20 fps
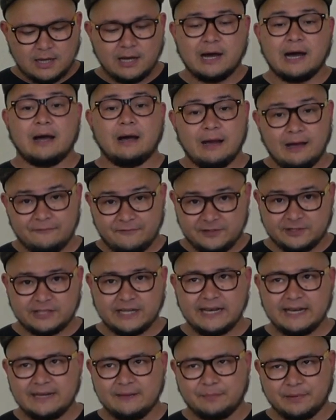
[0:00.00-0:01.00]
а,
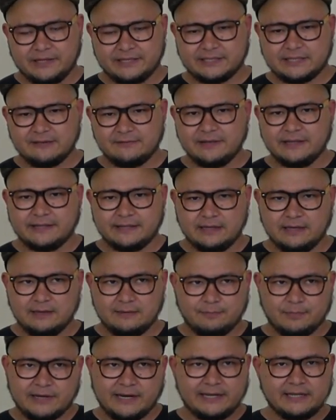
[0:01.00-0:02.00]
официальные
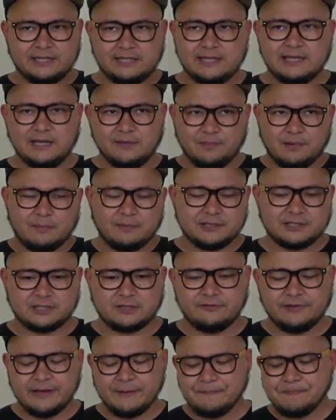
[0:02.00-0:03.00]
представители по России, по
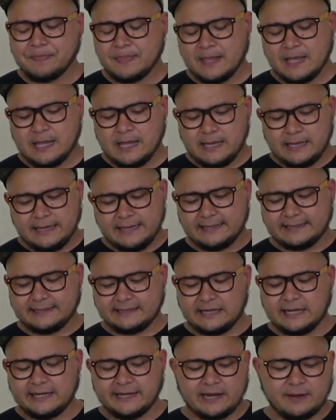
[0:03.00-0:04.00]
Москве, и
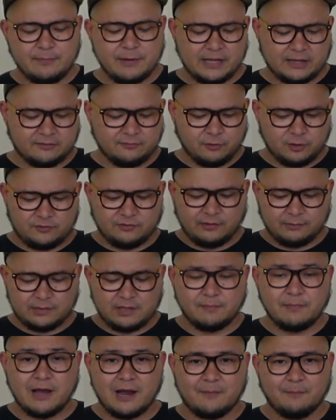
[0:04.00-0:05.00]
сказали, ребят, вот вам
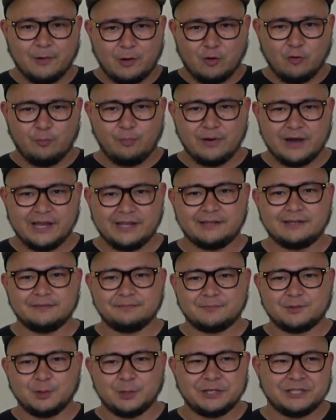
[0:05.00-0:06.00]
табак, покупайте.
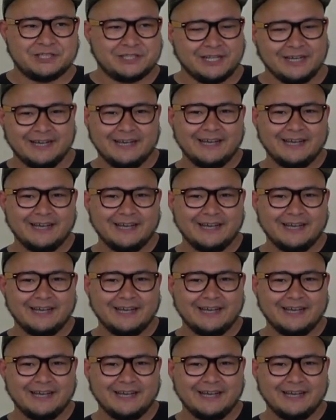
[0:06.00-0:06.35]
То есть